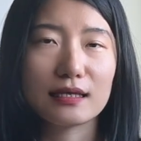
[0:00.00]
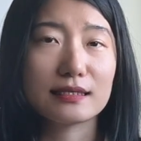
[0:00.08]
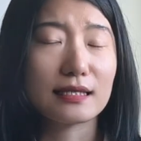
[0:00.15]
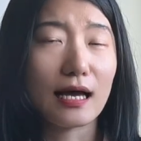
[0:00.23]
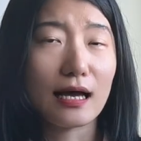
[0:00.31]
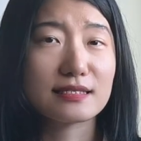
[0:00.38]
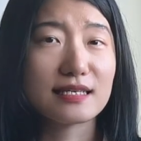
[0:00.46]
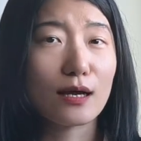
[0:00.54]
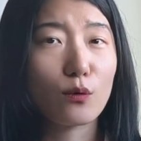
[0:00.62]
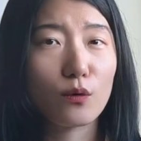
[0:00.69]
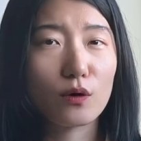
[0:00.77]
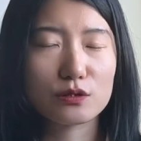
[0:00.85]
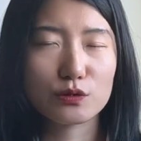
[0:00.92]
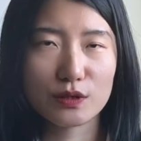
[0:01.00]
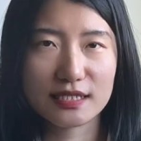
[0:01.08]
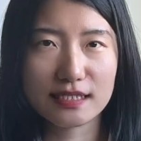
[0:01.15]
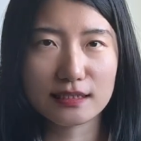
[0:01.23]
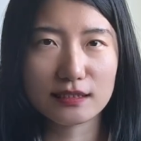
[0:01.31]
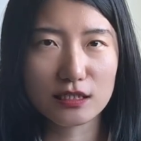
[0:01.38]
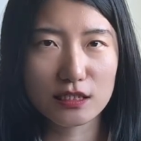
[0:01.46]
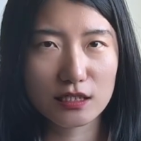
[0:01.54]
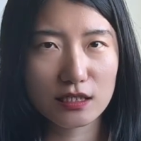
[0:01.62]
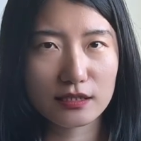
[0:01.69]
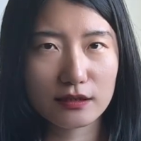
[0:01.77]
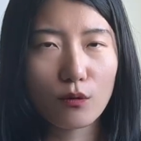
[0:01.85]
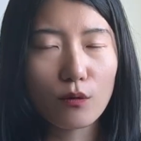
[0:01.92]
那在我最近的设
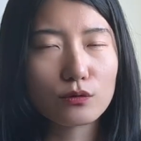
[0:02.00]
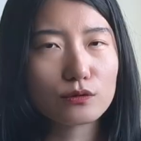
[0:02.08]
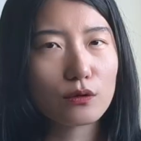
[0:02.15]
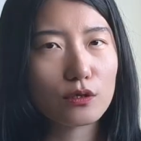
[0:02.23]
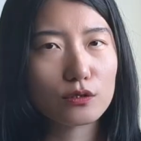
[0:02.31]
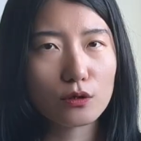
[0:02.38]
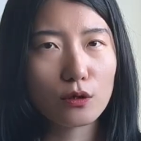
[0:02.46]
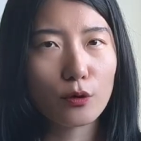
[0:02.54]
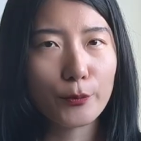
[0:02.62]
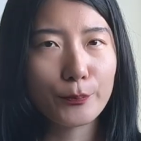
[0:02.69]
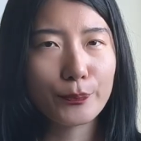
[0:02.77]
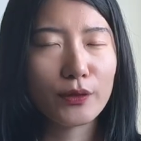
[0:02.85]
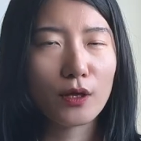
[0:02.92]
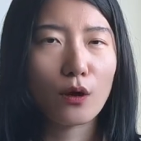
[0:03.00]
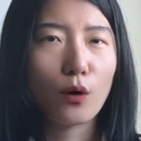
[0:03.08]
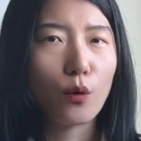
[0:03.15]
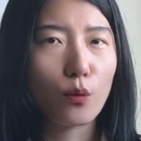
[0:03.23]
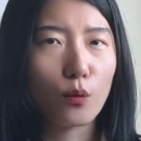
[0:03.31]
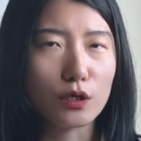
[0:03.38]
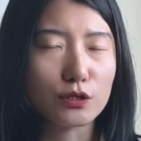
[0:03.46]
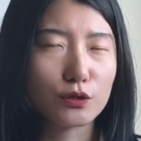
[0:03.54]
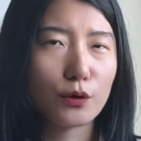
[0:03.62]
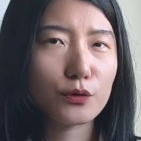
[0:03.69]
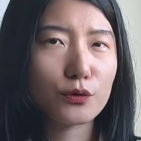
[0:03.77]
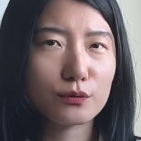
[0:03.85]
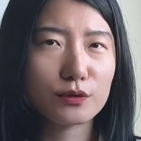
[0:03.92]
计工作中，我就
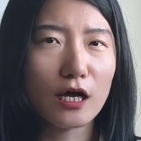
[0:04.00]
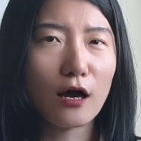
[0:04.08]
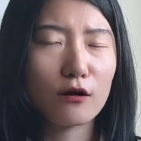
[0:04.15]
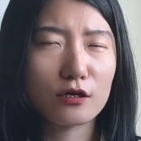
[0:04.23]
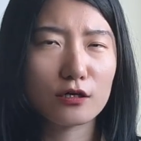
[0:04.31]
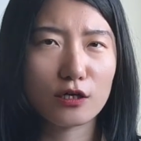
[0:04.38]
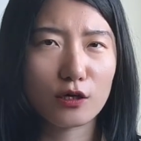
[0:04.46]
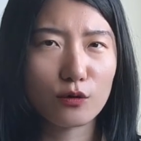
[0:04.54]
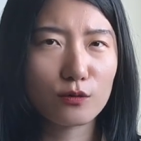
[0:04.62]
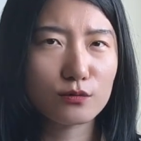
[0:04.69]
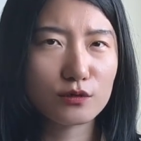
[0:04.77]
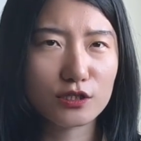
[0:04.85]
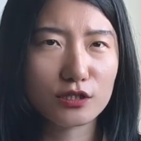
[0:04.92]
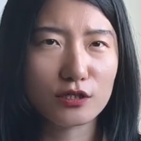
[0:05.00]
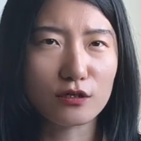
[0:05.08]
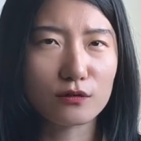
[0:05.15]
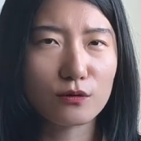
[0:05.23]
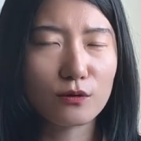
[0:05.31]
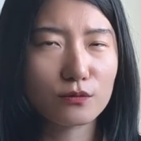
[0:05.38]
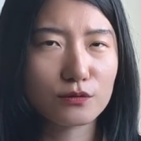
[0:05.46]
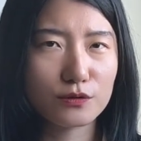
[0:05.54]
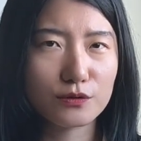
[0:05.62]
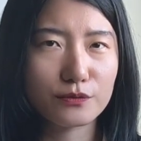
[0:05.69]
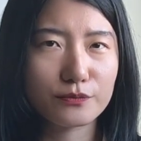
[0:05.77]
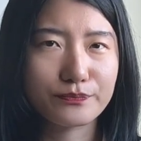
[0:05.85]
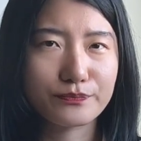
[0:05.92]
用到了人工智能工
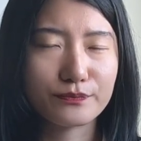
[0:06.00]
具。